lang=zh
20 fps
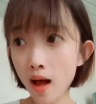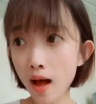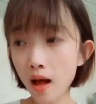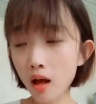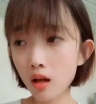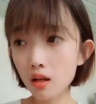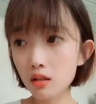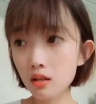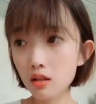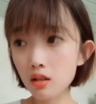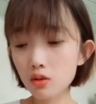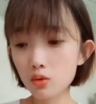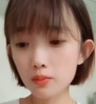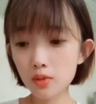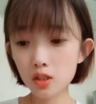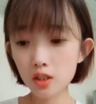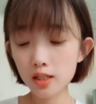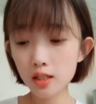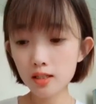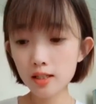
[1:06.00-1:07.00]
啊，这不
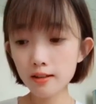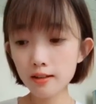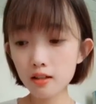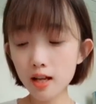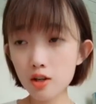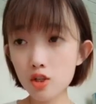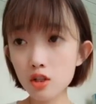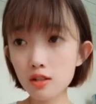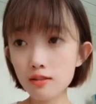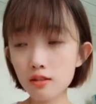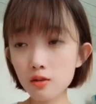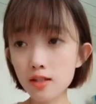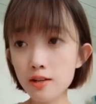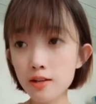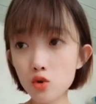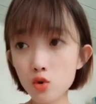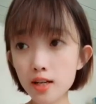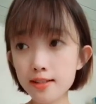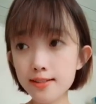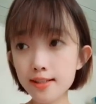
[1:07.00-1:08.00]
是大前年打折时候
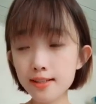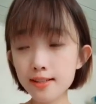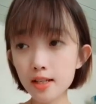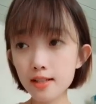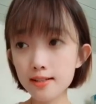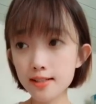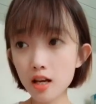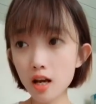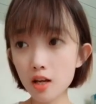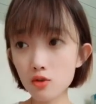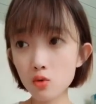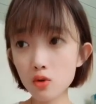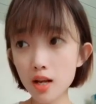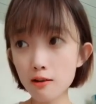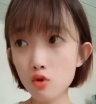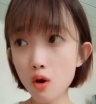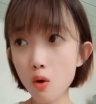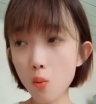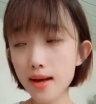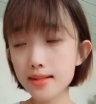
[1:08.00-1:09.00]
三十块钱买一件，还送
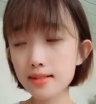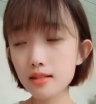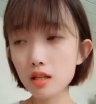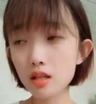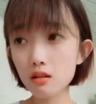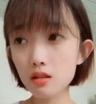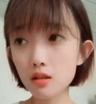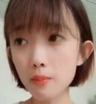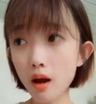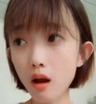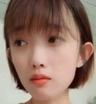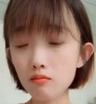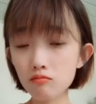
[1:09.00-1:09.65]
两双袜子那件吗？